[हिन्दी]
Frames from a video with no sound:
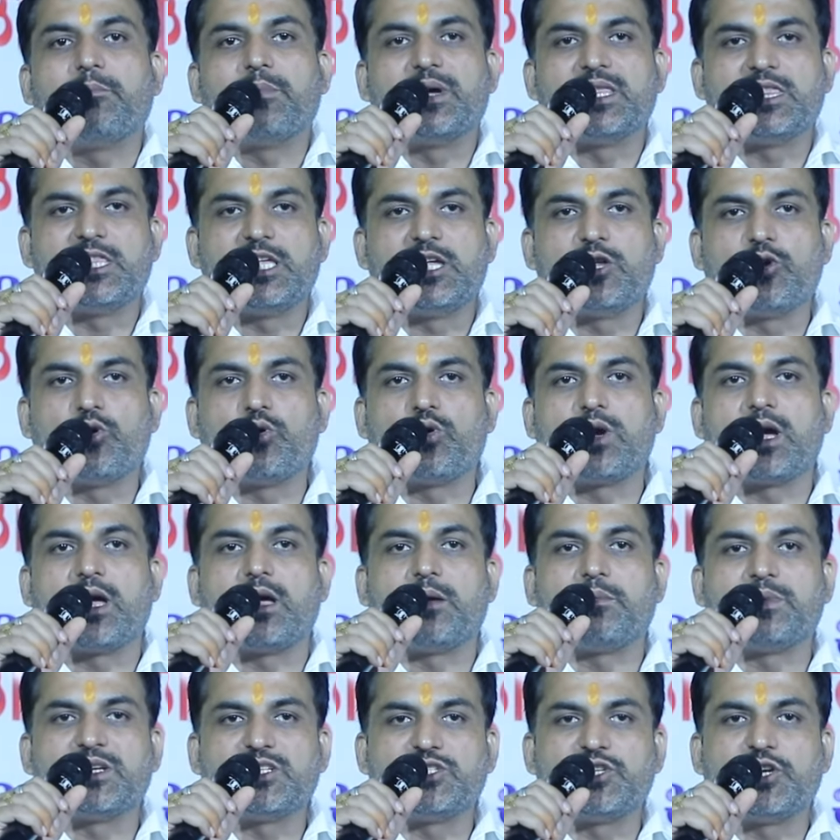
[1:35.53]
मंदिर
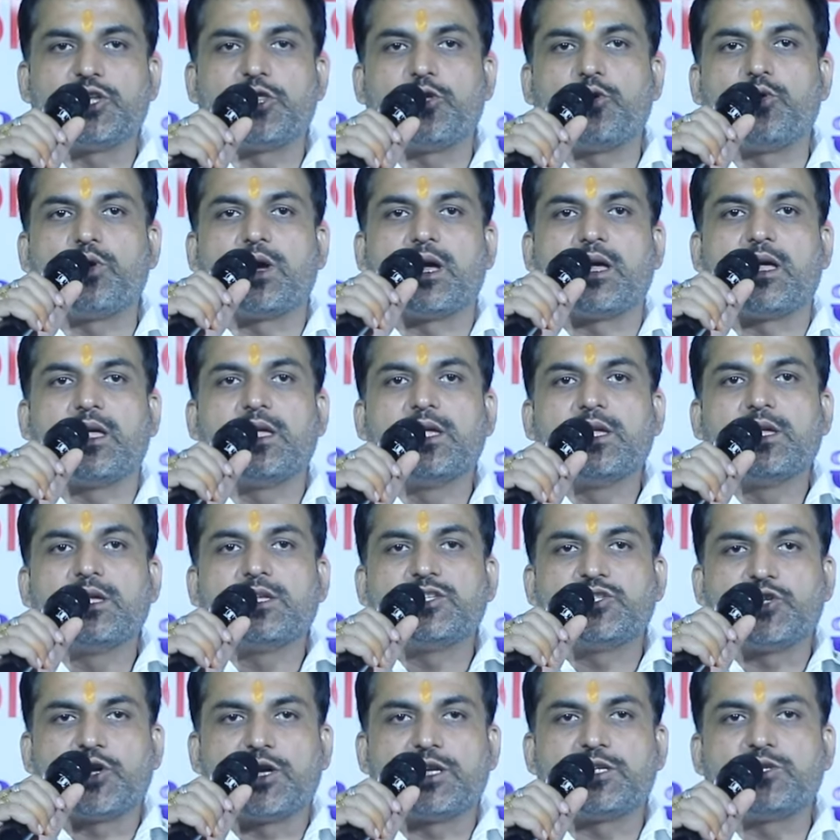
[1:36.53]
होगा मस्जिद होगा
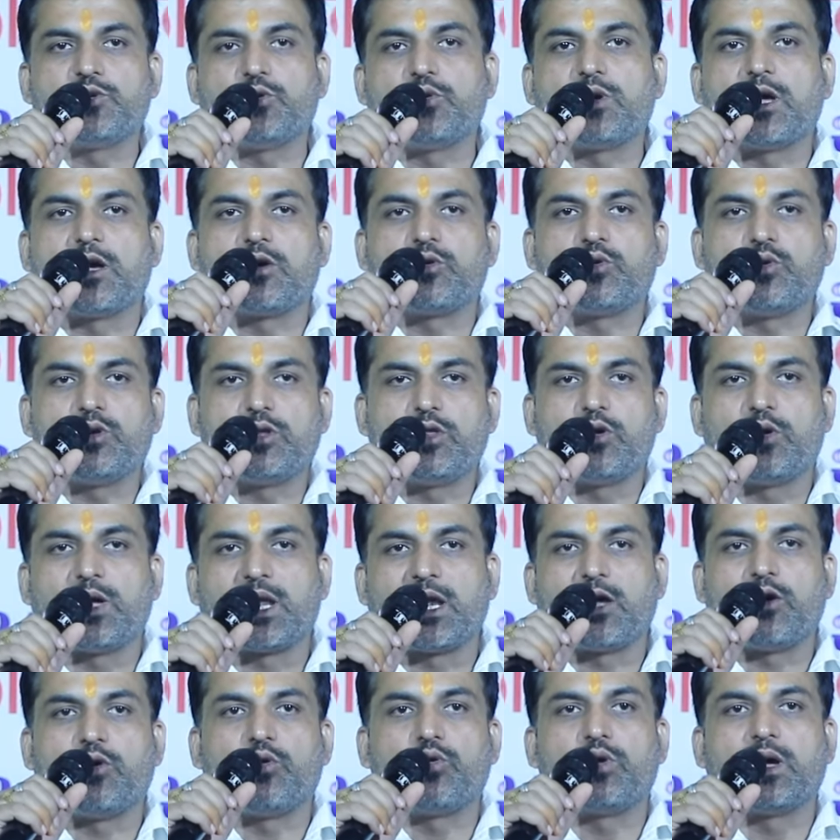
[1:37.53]
चर्च होगा
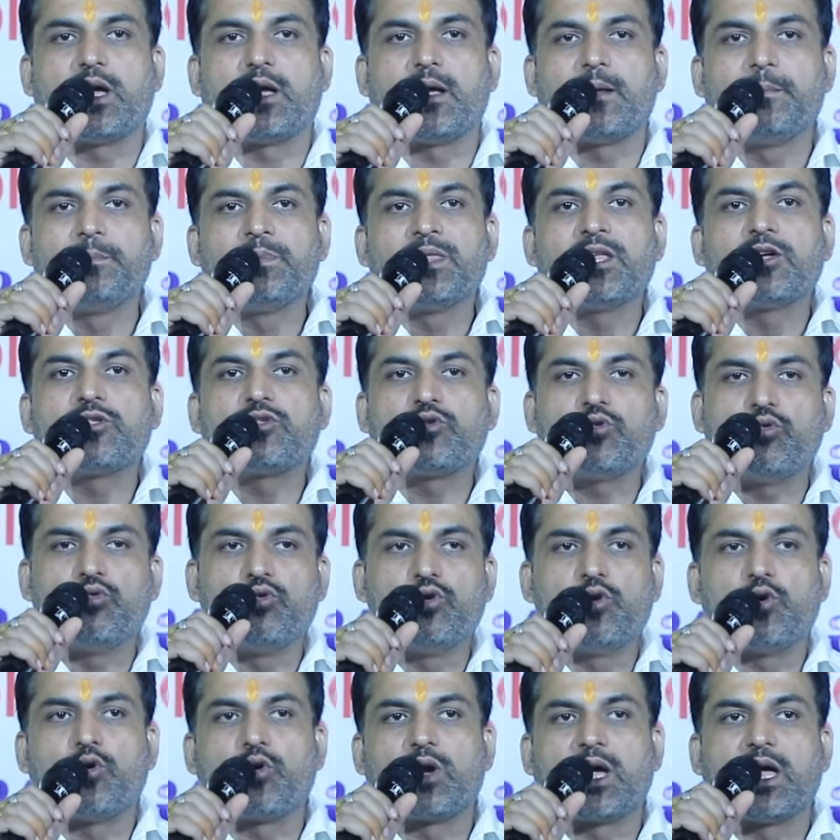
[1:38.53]
गुरुद्वारा होगा
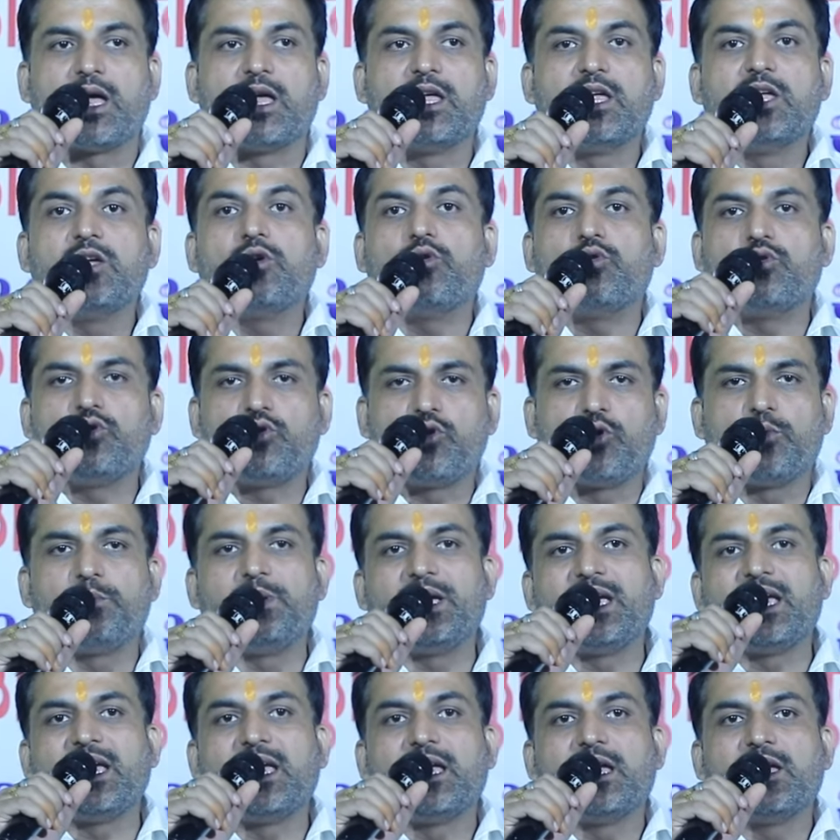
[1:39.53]
स्कूल होगा उनको
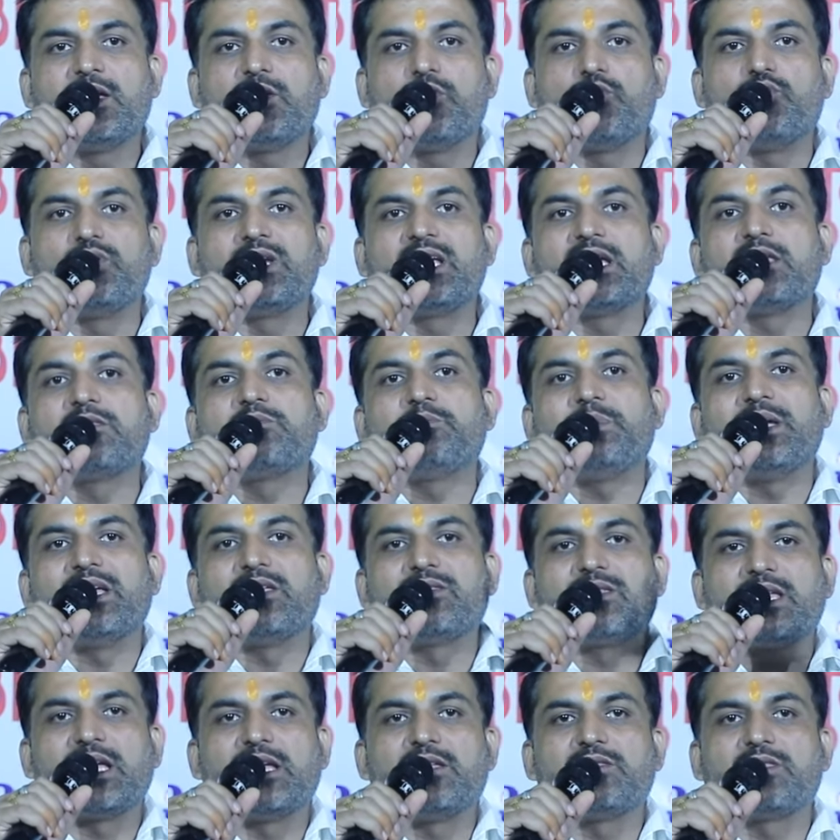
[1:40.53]
भी उनके
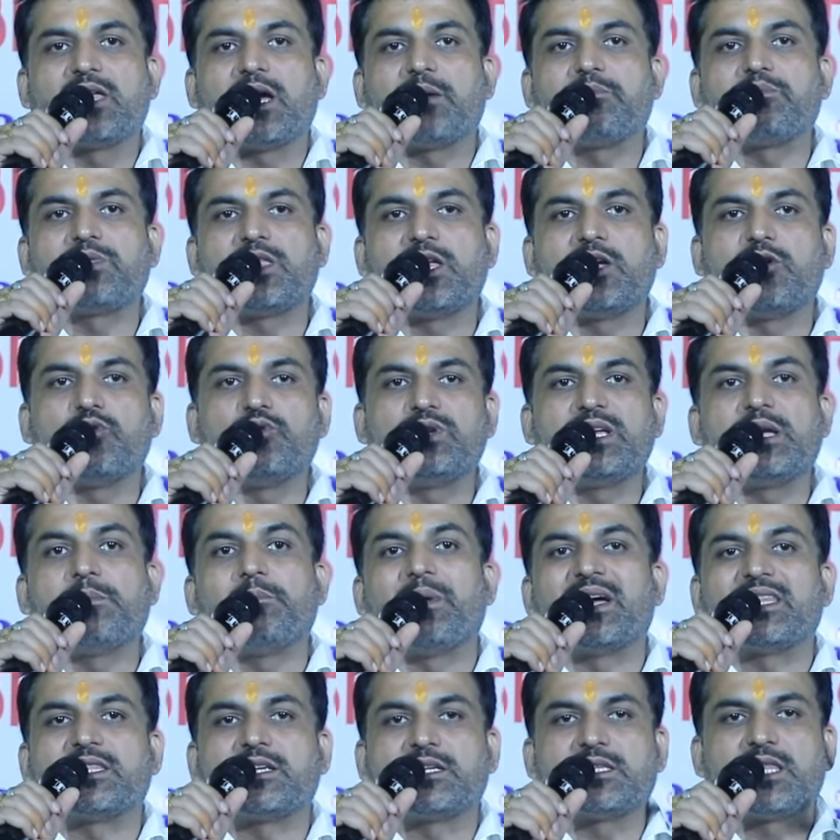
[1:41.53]
स्पेस के हिसाब से उनकी
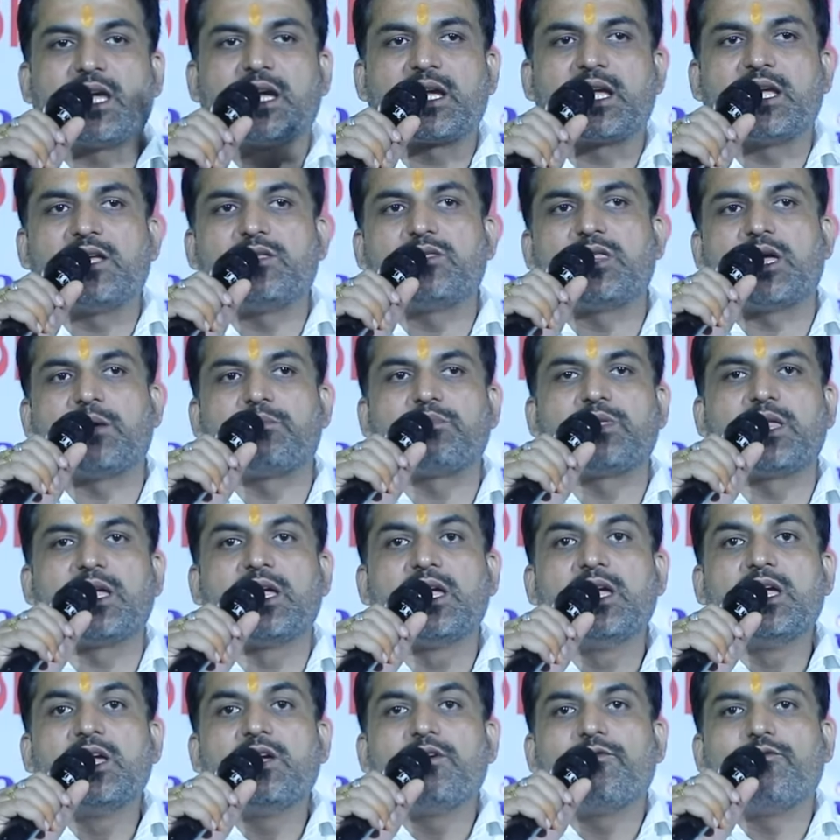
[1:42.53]
पात्रता के हिसाब से
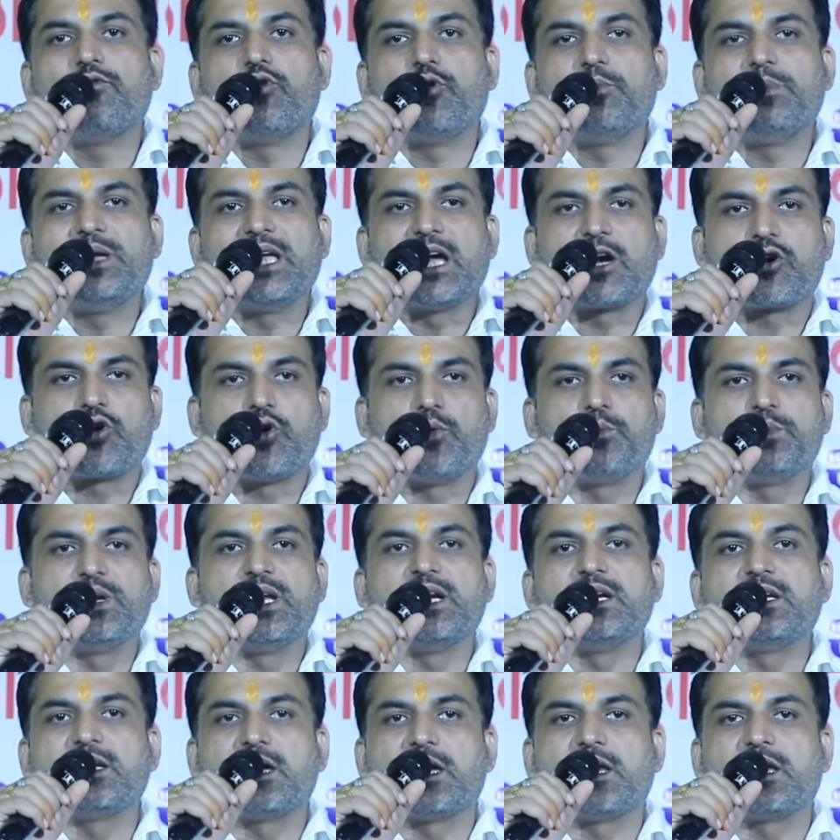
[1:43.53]
वो भी
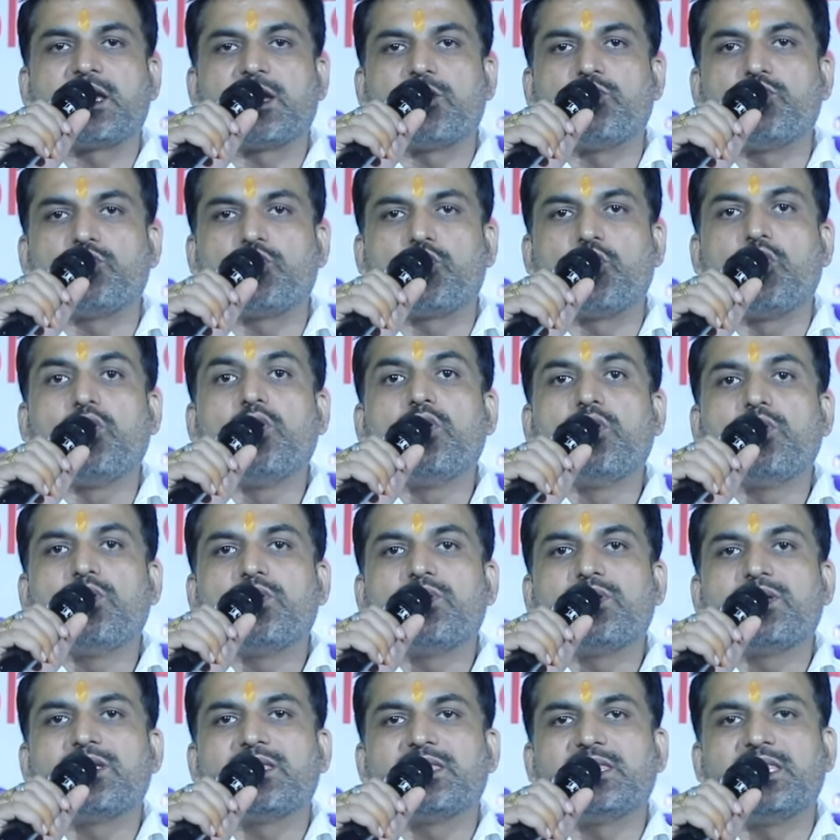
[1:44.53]
अकोमोडेट करके उनको
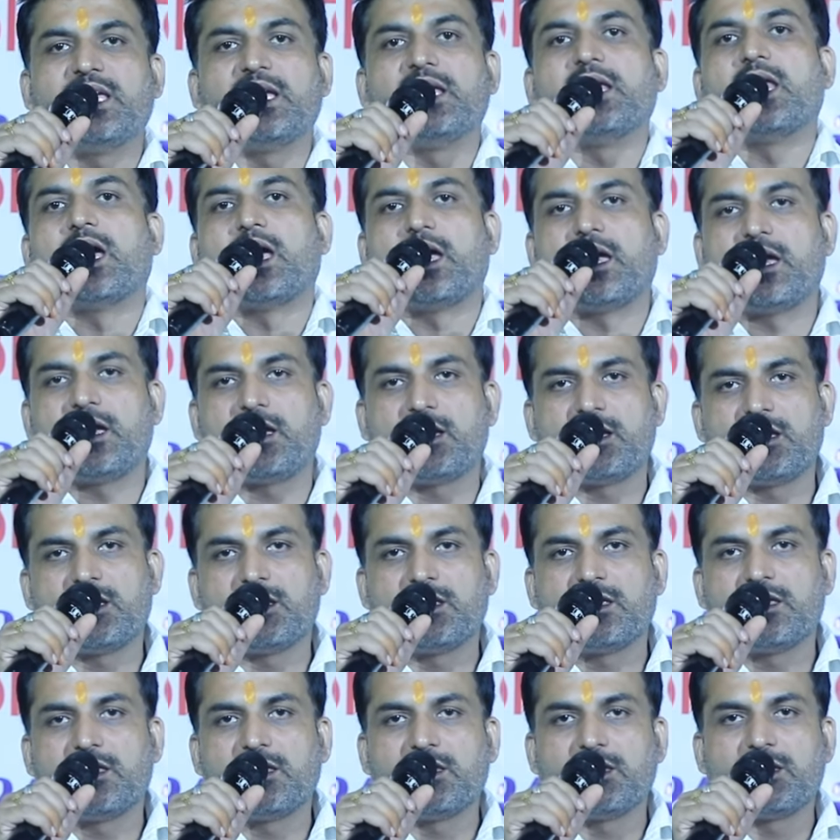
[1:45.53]
देना है
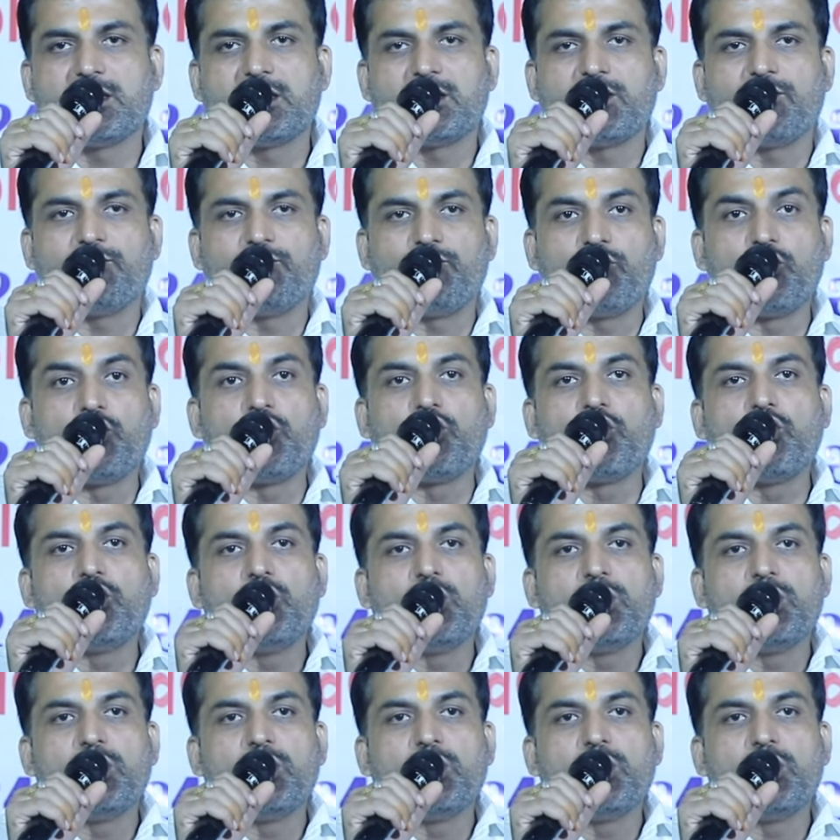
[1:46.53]
वो